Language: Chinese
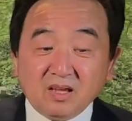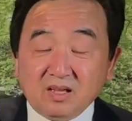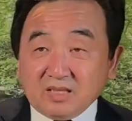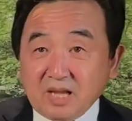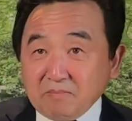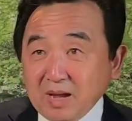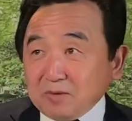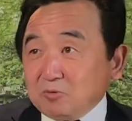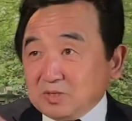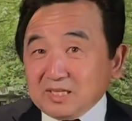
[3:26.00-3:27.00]
那卖
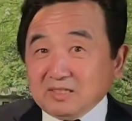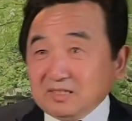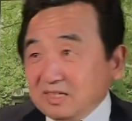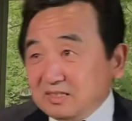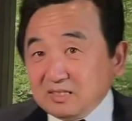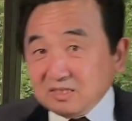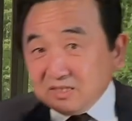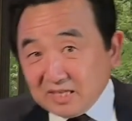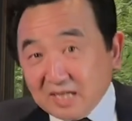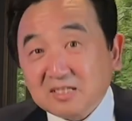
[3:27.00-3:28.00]
国间谍呢是
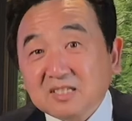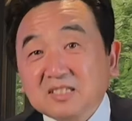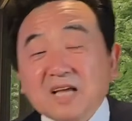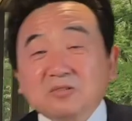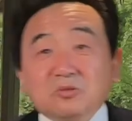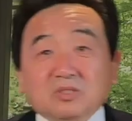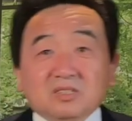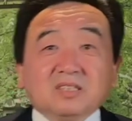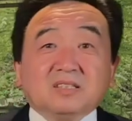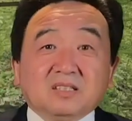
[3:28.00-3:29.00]
延伸下去，
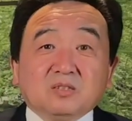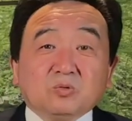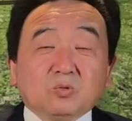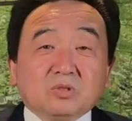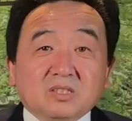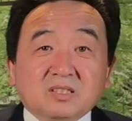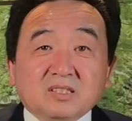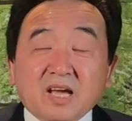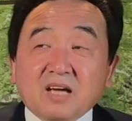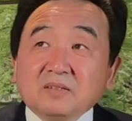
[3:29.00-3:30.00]
这个故事是
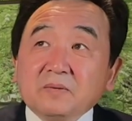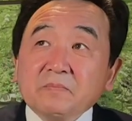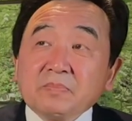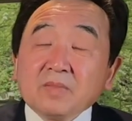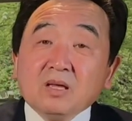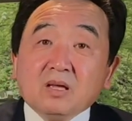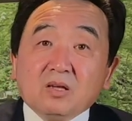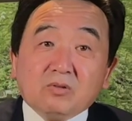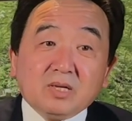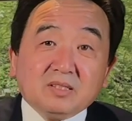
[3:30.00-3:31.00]
这样。
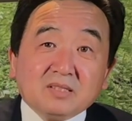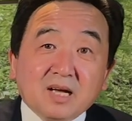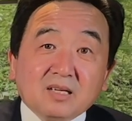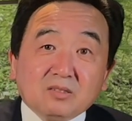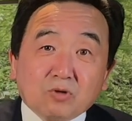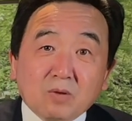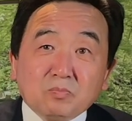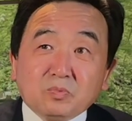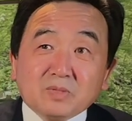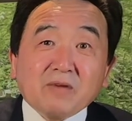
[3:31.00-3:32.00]
所以那川
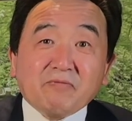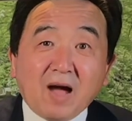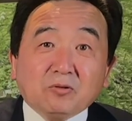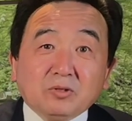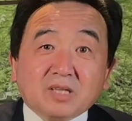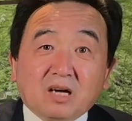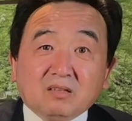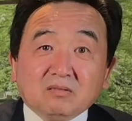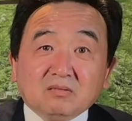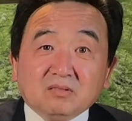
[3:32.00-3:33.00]
在法律上，
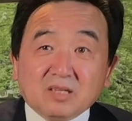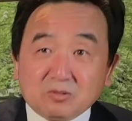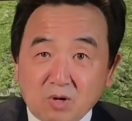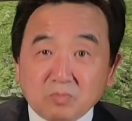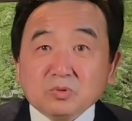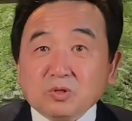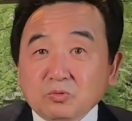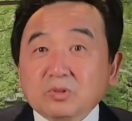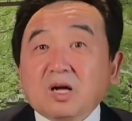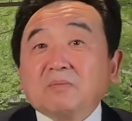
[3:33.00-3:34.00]
那川普就
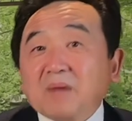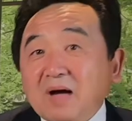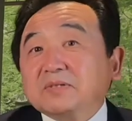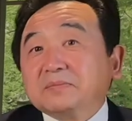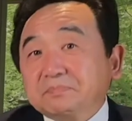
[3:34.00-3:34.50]
遇到了麻烦。